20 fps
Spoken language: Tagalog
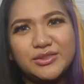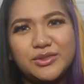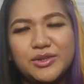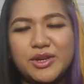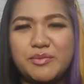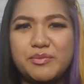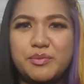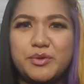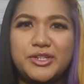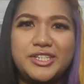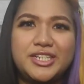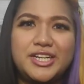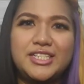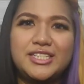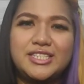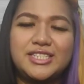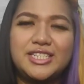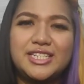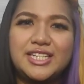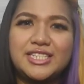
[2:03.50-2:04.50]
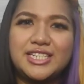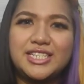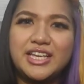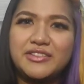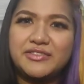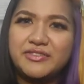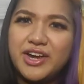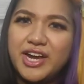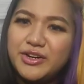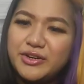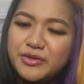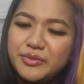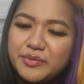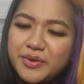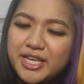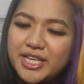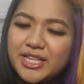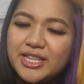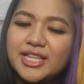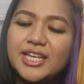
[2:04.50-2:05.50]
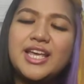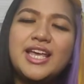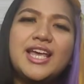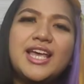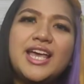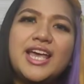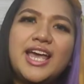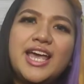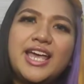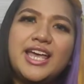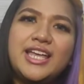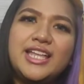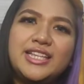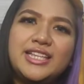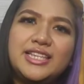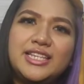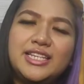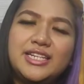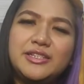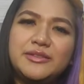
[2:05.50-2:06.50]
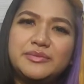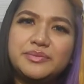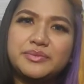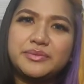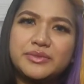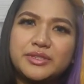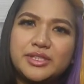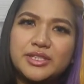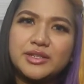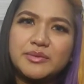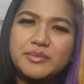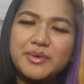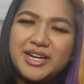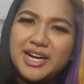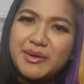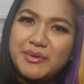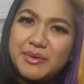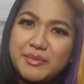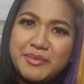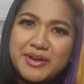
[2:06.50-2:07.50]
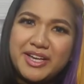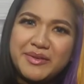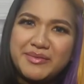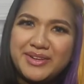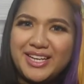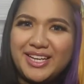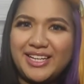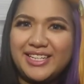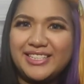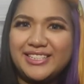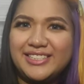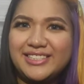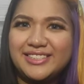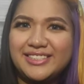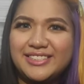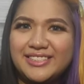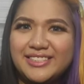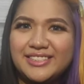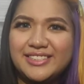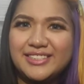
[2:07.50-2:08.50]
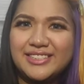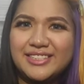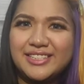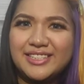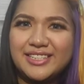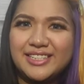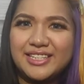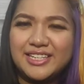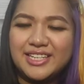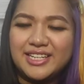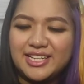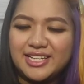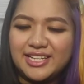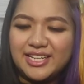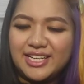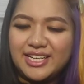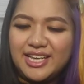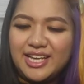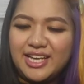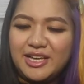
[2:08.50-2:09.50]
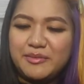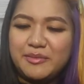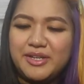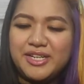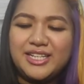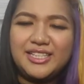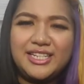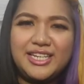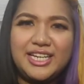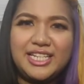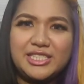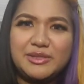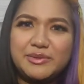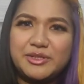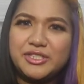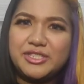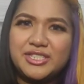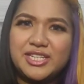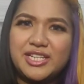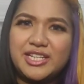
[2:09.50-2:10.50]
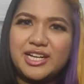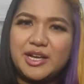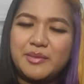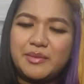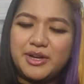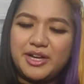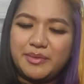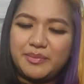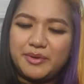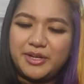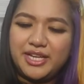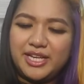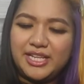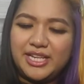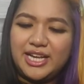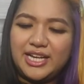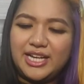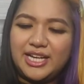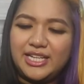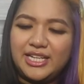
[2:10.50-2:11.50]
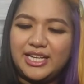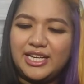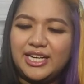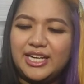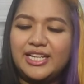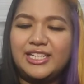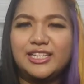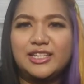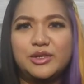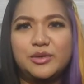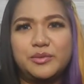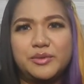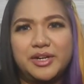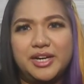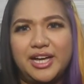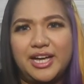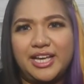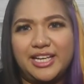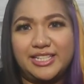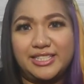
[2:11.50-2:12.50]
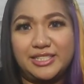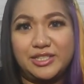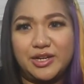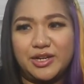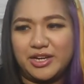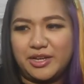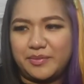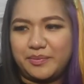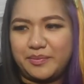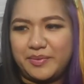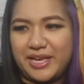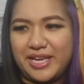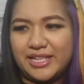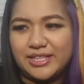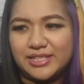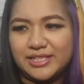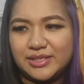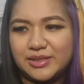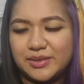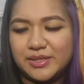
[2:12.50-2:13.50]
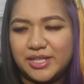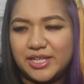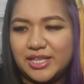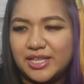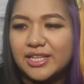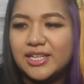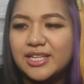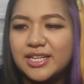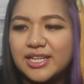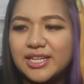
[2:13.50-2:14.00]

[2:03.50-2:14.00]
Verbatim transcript: yung importance nila sa environment, and marami pang iba. Kaya, magandang experience talaga mga kapag alaga ng ganitong mga exotic pets. Okay?